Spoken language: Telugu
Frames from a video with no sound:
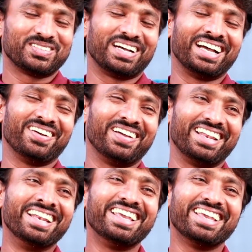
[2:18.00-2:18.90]
సో
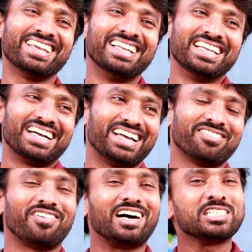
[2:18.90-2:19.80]
అవన్నీ
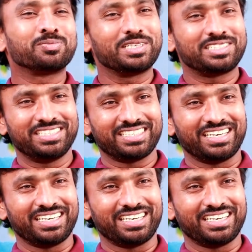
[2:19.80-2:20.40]
అది ఫాల్స్ ప్రెస్టీజ్